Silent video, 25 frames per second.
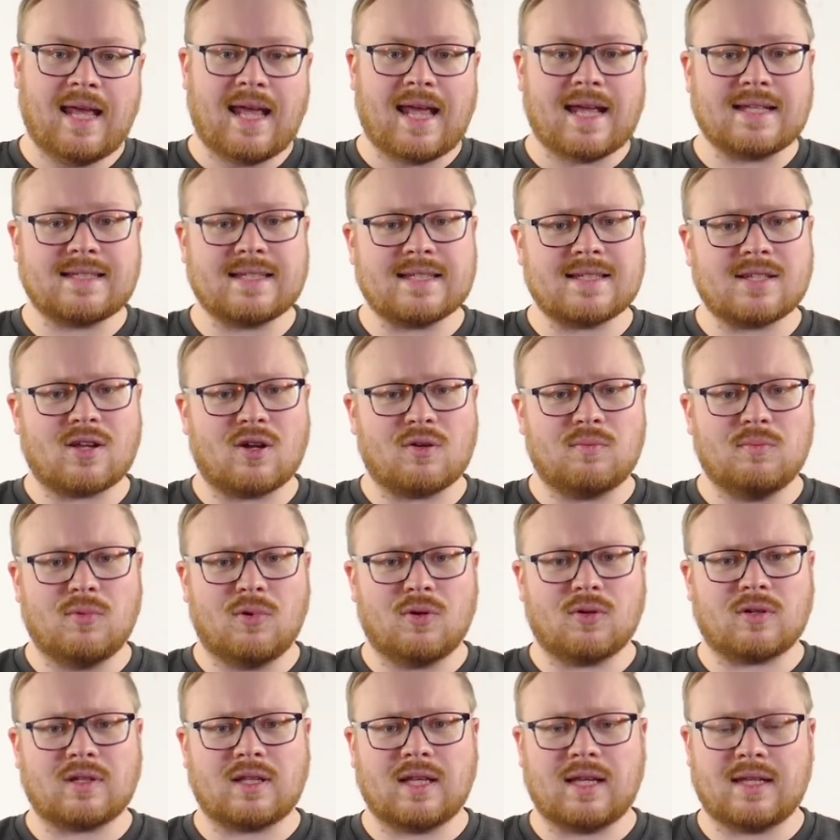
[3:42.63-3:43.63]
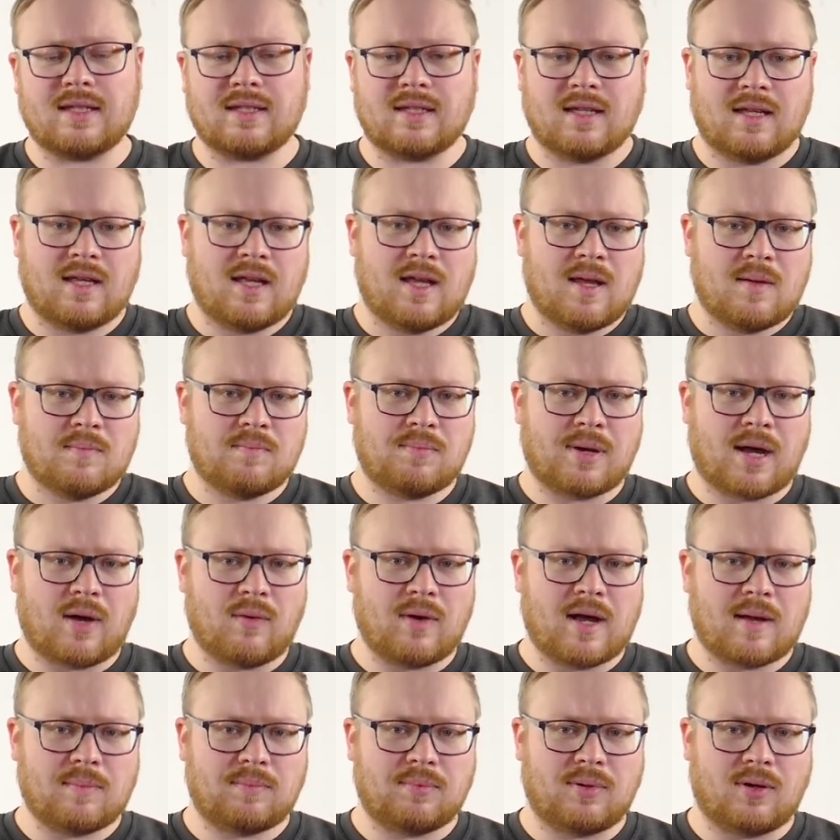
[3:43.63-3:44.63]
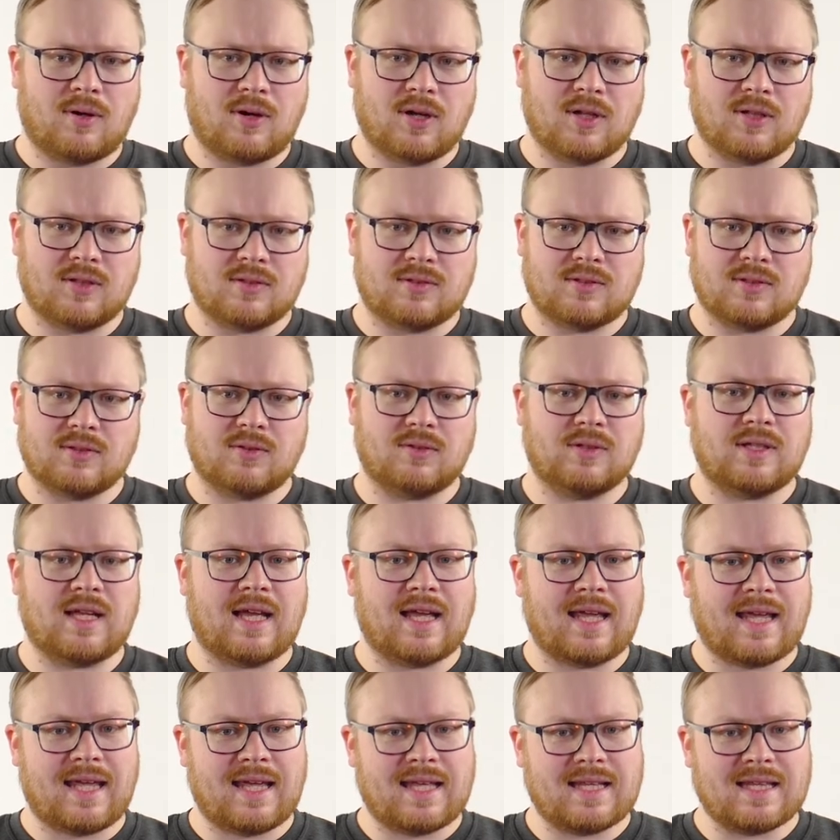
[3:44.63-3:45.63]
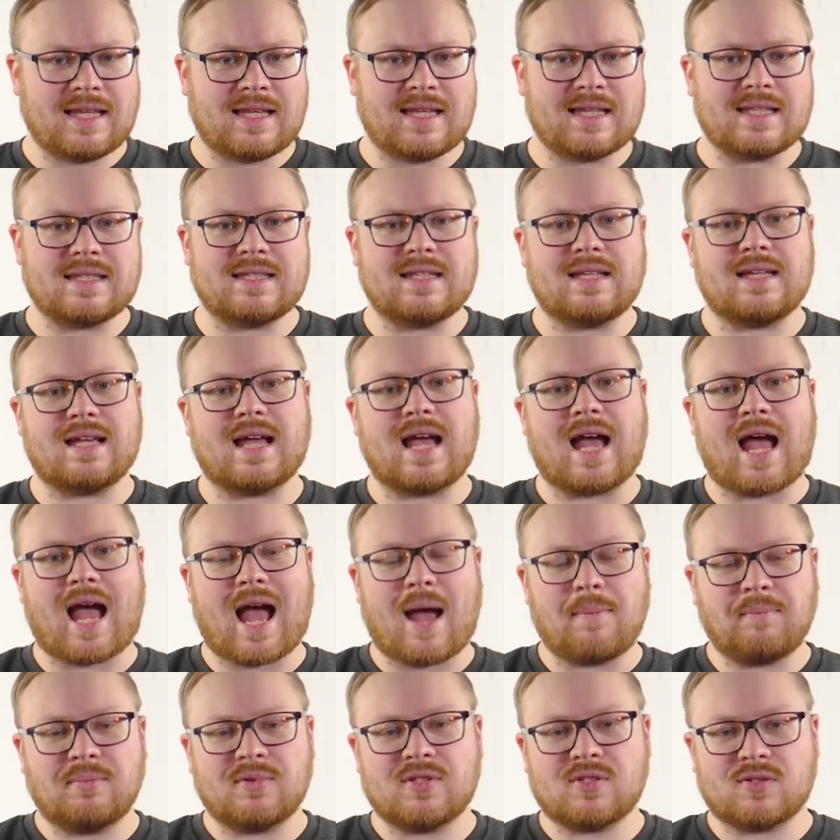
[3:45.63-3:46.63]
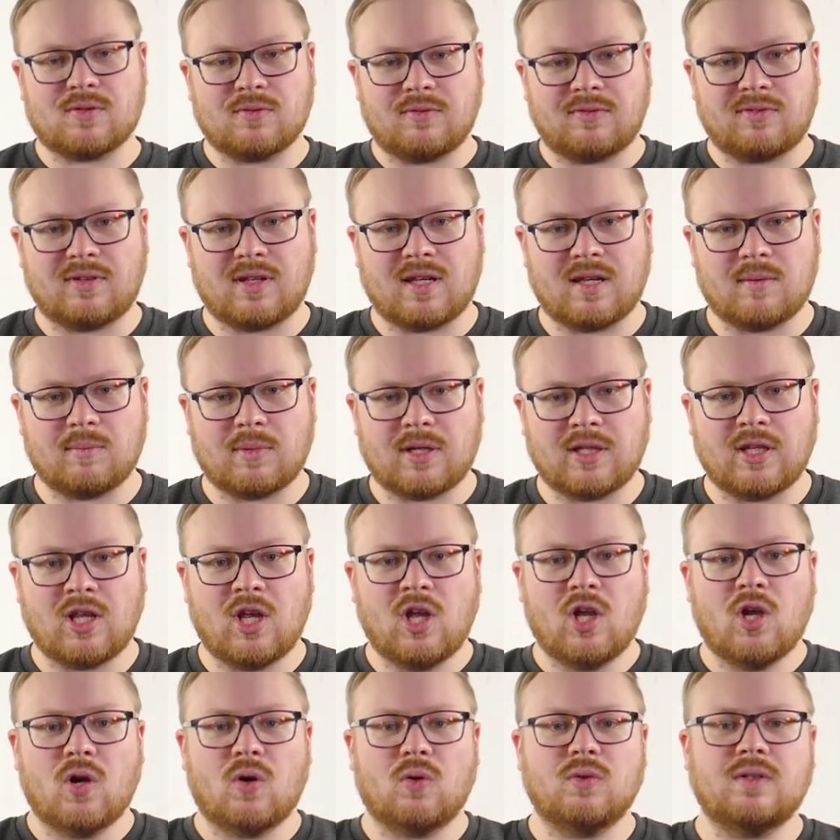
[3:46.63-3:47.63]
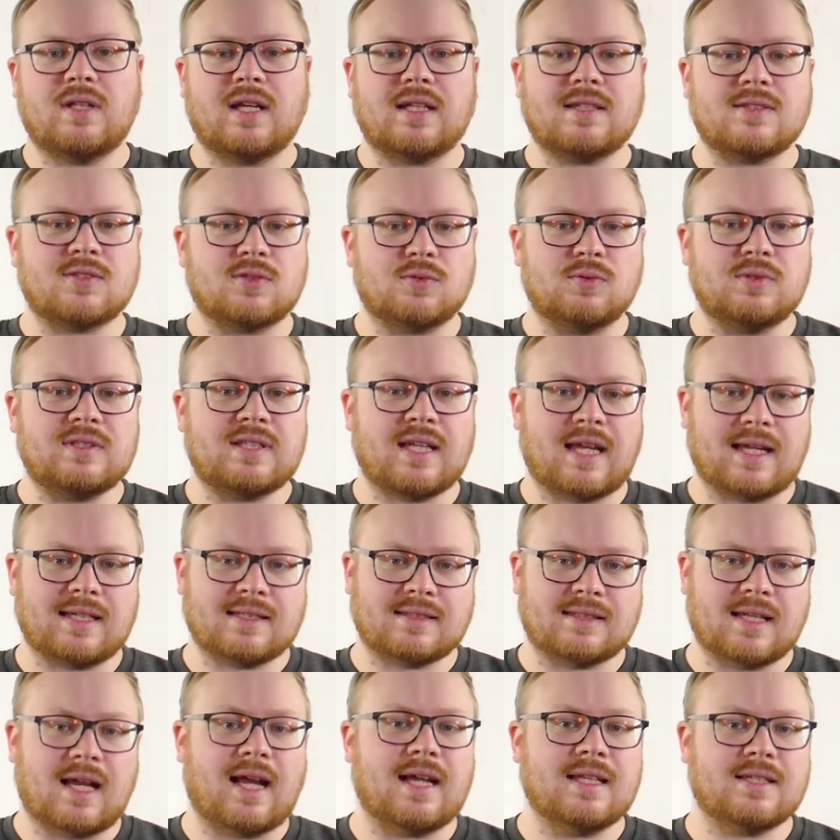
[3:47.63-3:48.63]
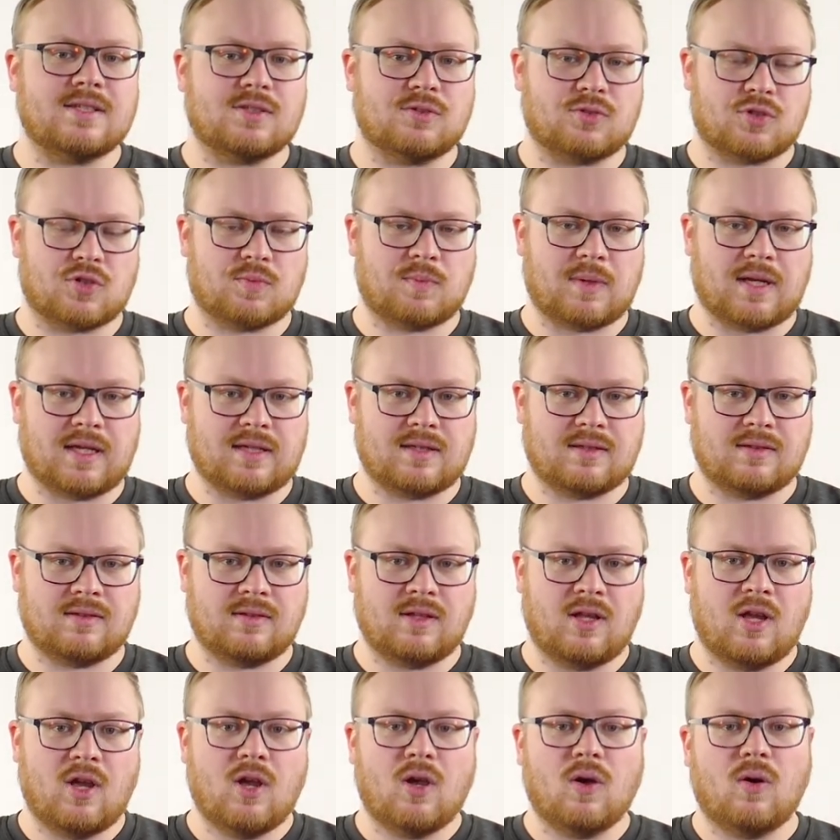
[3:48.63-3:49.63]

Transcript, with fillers: Es ist auch möglich, PowerPoint oder ähnliche Dinge abzufilmen und dazu Text einzusprechen,